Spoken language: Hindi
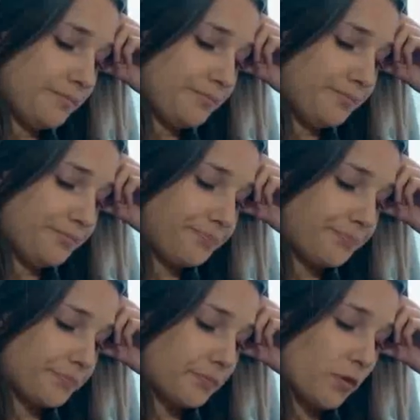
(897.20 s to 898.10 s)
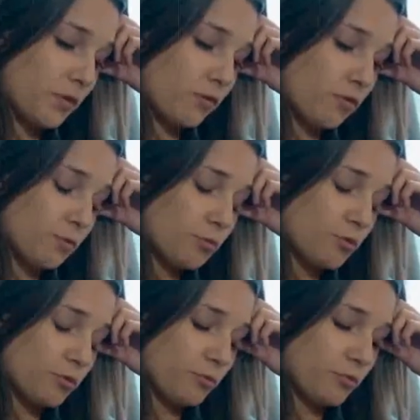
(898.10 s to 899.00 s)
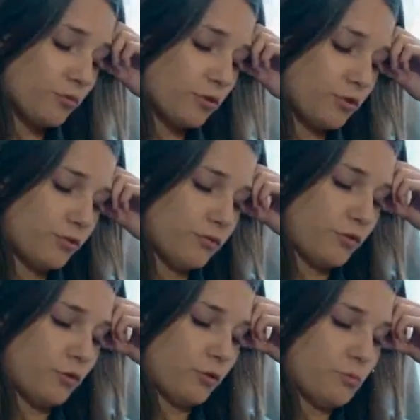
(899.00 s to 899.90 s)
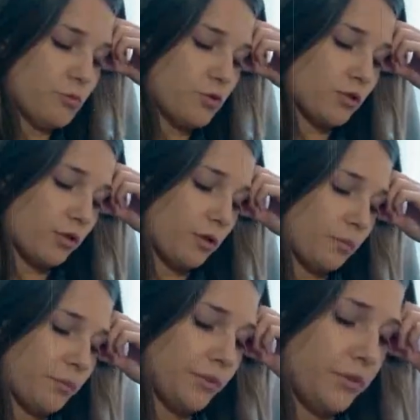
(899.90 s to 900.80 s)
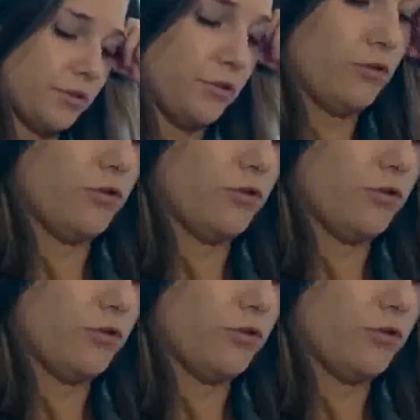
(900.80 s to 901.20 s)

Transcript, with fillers: वो उठा और कमरे से निकल गया मैंने खिड़की से बाहर देखा